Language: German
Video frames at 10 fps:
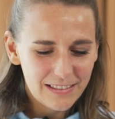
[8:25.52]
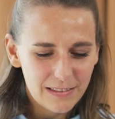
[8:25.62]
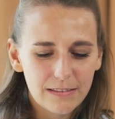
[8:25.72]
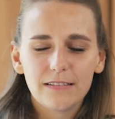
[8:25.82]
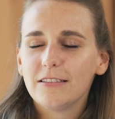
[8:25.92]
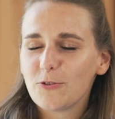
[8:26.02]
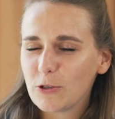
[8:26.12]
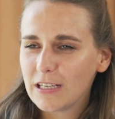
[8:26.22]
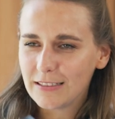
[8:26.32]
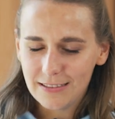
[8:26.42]
Die
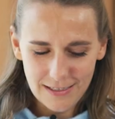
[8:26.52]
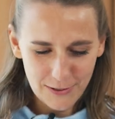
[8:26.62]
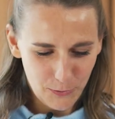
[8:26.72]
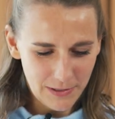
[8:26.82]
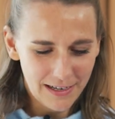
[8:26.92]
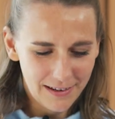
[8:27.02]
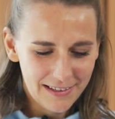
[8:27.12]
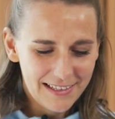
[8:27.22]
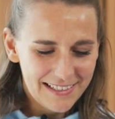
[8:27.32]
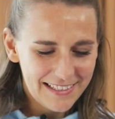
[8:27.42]
sogenannten Zielspieler.
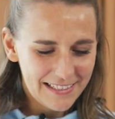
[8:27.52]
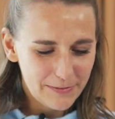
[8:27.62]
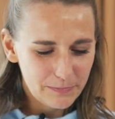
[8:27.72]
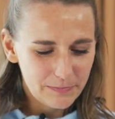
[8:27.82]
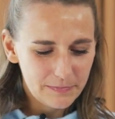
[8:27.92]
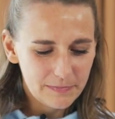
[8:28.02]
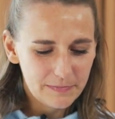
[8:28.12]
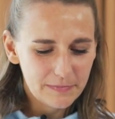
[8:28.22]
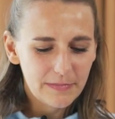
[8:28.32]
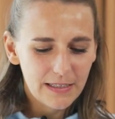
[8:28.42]
Ähm, oder so.
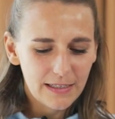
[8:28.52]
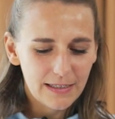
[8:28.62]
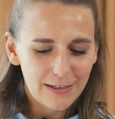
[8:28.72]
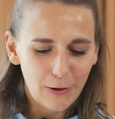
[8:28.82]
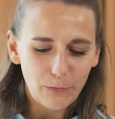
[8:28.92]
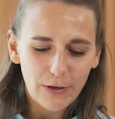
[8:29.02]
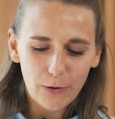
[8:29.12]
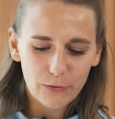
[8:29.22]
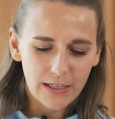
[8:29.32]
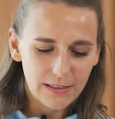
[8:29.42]
Kommen
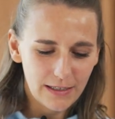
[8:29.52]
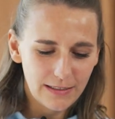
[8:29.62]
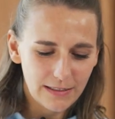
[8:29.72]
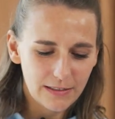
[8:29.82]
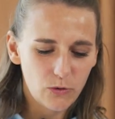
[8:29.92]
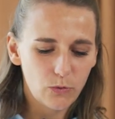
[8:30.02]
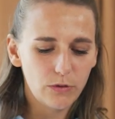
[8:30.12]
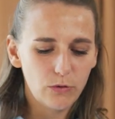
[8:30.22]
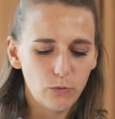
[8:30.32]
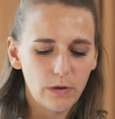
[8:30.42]
wir auf deine Karriere
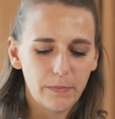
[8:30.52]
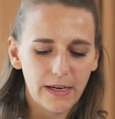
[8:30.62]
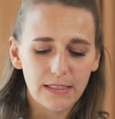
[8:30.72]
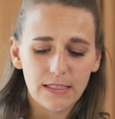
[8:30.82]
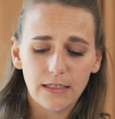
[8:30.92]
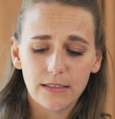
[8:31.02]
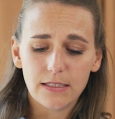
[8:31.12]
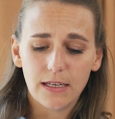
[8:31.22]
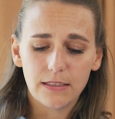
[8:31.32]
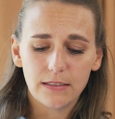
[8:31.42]
zurück. Über Mainz ging
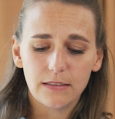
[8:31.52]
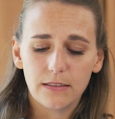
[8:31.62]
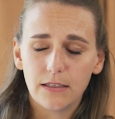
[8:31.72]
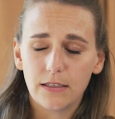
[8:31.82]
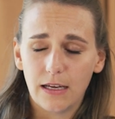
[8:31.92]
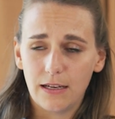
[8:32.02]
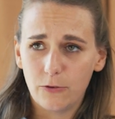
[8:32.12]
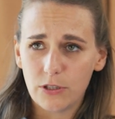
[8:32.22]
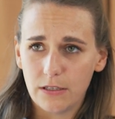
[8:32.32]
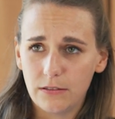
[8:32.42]
es dann nach
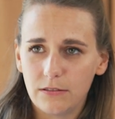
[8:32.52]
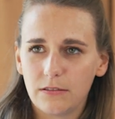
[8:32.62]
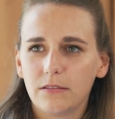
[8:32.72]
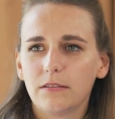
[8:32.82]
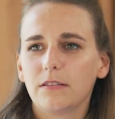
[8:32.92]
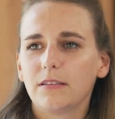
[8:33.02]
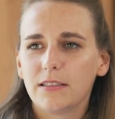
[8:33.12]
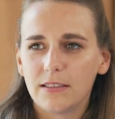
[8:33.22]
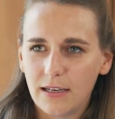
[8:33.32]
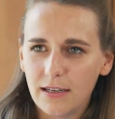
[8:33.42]
Lautern.
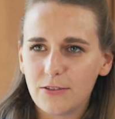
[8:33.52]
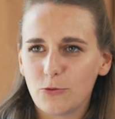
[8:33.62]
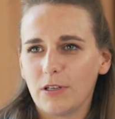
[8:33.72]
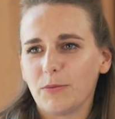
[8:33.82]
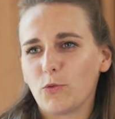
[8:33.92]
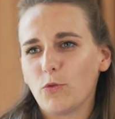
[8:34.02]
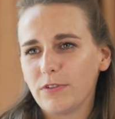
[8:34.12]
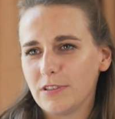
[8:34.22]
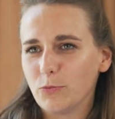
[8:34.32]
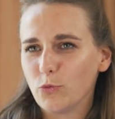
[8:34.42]
Da hast du dein
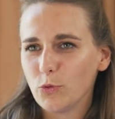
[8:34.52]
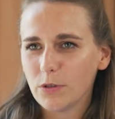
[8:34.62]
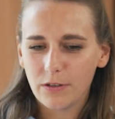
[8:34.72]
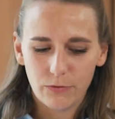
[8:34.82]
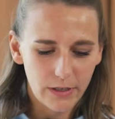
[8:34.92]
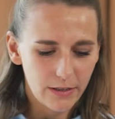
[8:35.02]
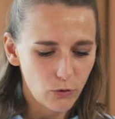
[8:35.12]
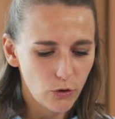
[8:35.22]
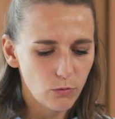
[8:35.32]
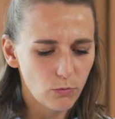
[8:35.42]
Profidebüt feiern
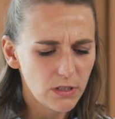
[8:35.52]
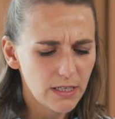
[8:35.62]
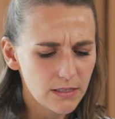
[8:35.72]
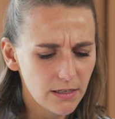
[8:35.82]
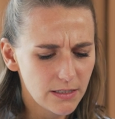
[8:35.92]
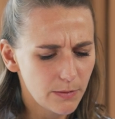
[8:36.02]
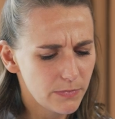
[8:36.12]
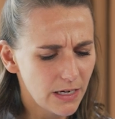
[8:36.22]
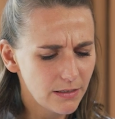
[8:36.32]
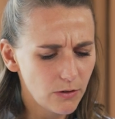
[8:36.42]
können und hast da, ich habe
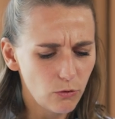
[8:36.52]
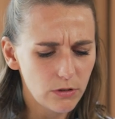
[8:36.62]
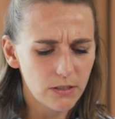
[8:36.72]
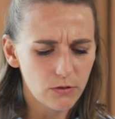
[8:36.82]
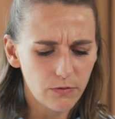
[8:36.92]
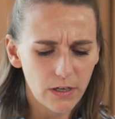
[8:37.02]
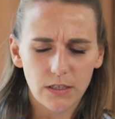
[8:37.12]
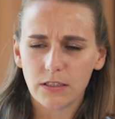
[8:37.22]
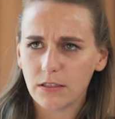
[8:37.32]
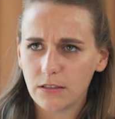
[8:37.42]
nachgeguckt, also es war in
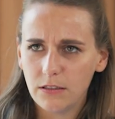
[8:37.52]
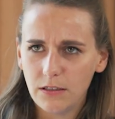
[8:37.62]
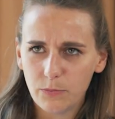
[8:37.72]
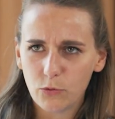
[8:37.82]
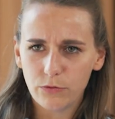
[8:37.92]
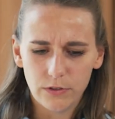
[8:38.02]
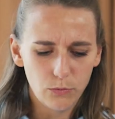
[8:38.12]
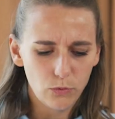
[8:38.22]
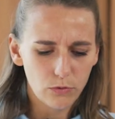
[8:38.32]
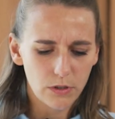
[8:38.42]
der dritten Liga
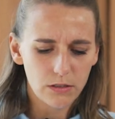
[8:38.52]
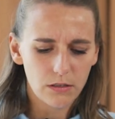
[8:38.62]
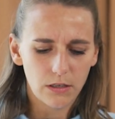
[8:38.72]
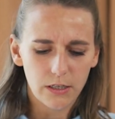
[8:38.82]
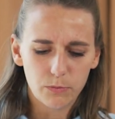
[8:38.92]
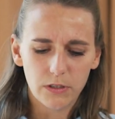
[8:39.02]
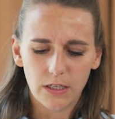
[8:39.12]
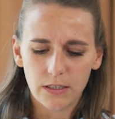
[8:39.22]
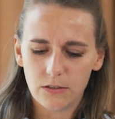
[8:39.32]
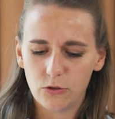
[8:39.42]
Profidebüt und hast dann gleich mal
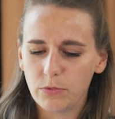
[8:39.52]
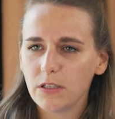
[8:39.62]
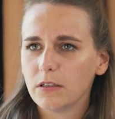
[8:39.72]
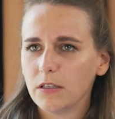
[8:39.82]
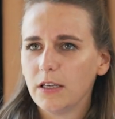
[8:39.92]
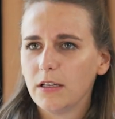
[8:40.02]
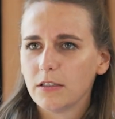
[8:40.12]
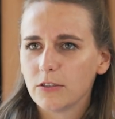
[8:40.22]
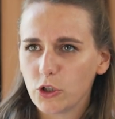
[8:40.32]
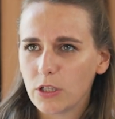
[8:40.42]
die 18 Spiele
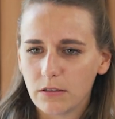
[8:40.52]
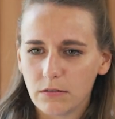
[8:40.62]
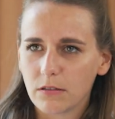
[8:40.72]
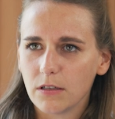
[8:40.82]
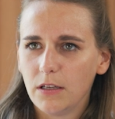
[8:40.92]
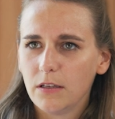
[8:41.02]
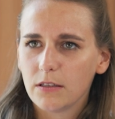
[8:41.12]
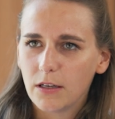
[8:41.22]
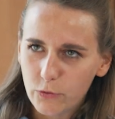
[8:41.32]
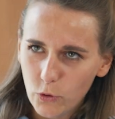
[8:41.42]
gestanden.
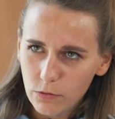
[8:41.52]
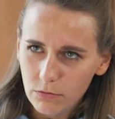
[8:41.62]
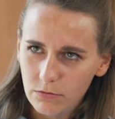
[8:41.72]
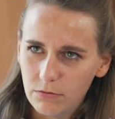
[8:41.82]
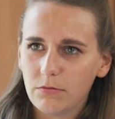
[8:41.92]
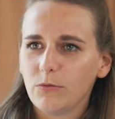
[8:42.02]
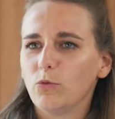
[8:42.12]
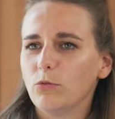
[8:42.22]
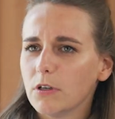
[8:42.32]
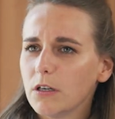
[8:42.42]
Davon
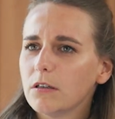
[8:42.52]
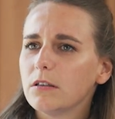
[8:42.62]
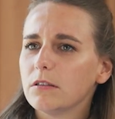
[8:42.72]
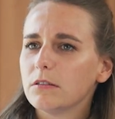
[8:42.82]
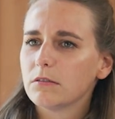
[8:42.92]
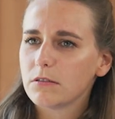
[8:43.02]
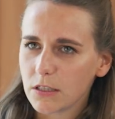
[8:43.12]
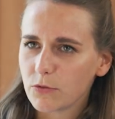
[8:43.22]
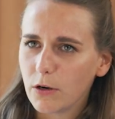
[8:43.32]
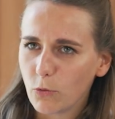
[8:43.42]
nur
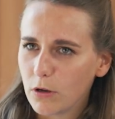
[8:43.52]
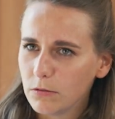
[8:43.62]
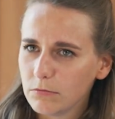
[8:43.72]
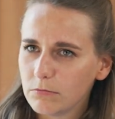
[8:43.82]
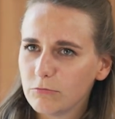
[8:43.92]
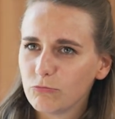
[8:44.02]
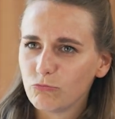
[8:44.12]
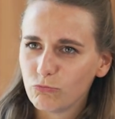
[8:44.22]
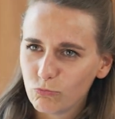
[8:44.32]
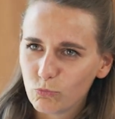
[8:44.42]
sechs verloren.
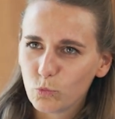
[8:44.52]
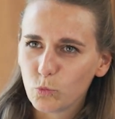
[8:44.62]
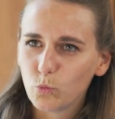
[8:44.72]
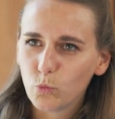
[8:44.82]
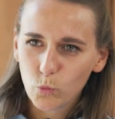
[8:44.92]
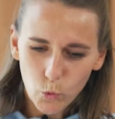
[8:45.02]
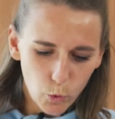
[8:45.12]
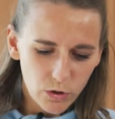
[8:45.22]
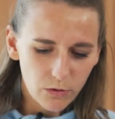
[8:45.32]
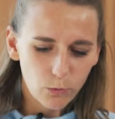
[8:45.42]

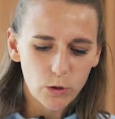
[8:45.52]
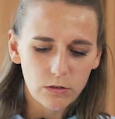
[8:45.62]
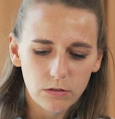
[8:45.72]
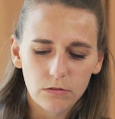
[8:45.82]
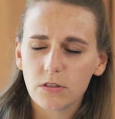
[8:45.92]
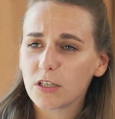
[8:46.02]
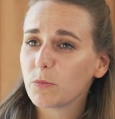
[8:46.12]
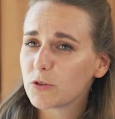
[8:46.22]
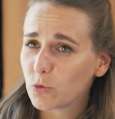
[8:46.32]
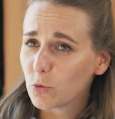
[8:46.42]
Gute Quote,
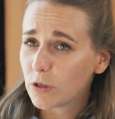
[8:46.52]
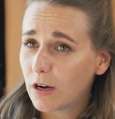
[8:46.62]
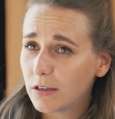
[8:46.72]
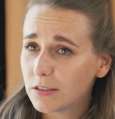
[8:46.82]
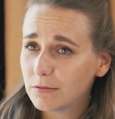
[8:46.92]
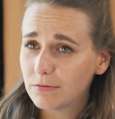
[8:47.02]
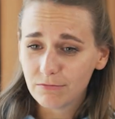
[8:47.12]
sechsmal zu null gehalten.